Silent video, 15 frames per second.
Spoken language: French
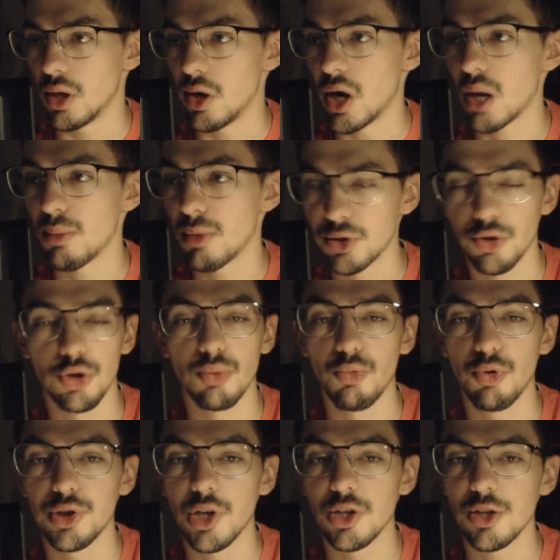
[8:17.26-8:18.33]
Là maintenant, dans
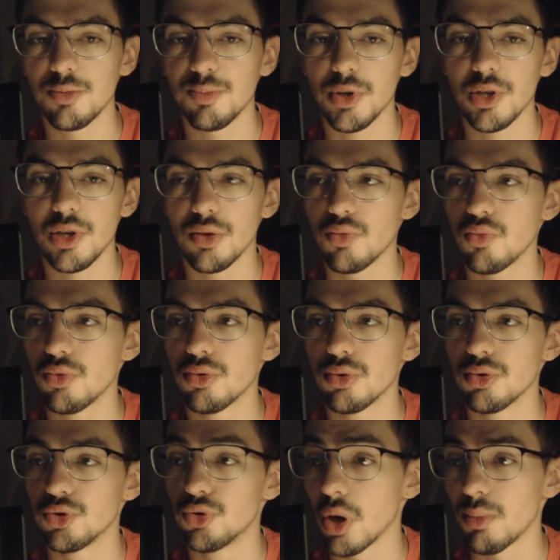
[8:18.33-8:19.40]
mon état d'esprit et
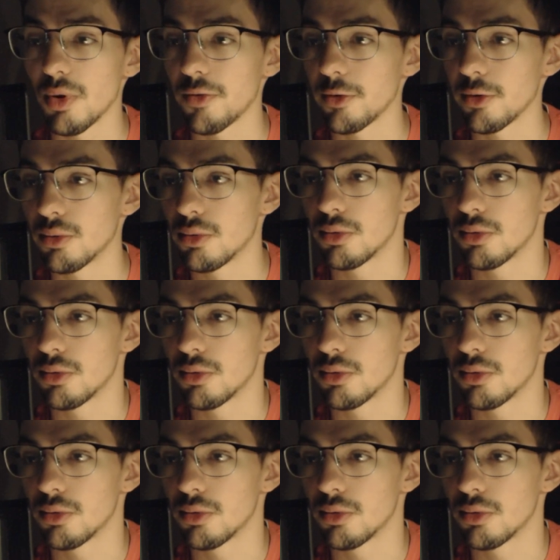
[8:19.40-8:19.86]
tout, je l'aurais pas fait.